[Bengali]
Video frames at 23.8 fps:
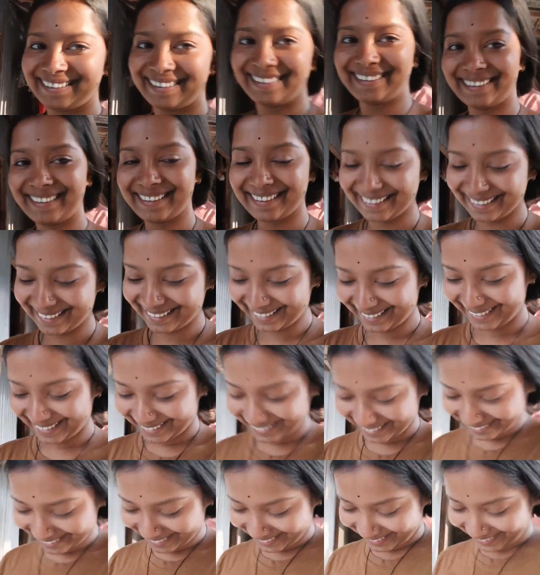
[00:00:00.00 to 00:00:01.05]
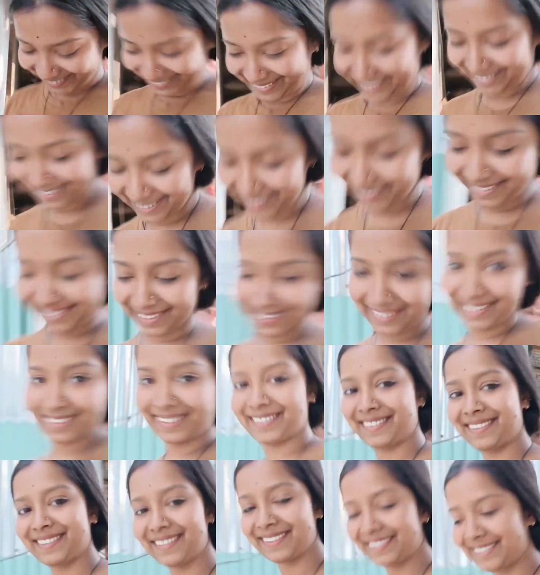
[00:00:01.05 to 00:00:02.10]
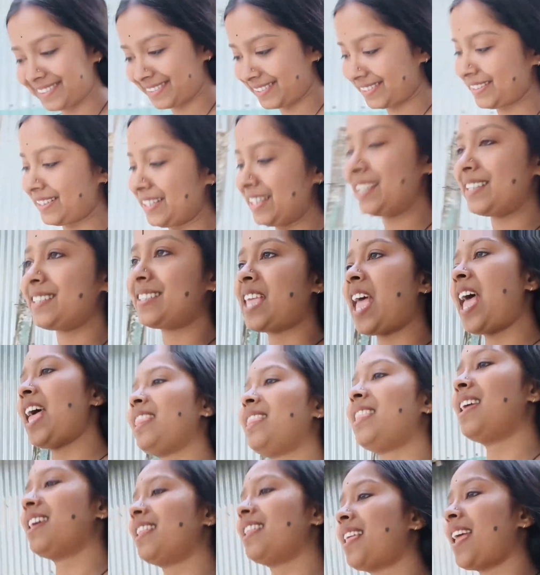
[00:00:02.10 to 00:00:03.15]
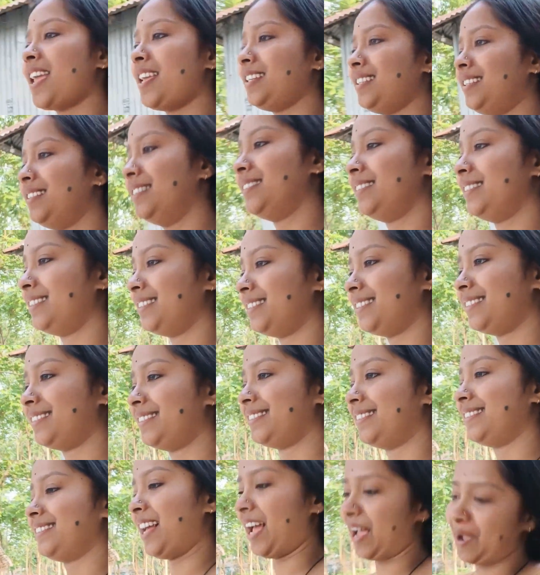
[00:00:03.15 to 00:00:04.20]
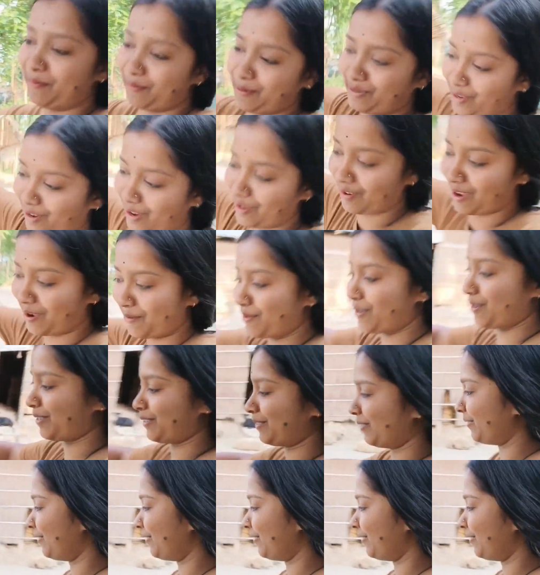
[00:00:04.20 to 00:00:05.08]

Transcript: ছিলাম সবাই কতটা আনন্দে ছিলাম তো আমি জানি না কি হলো তো এদিকে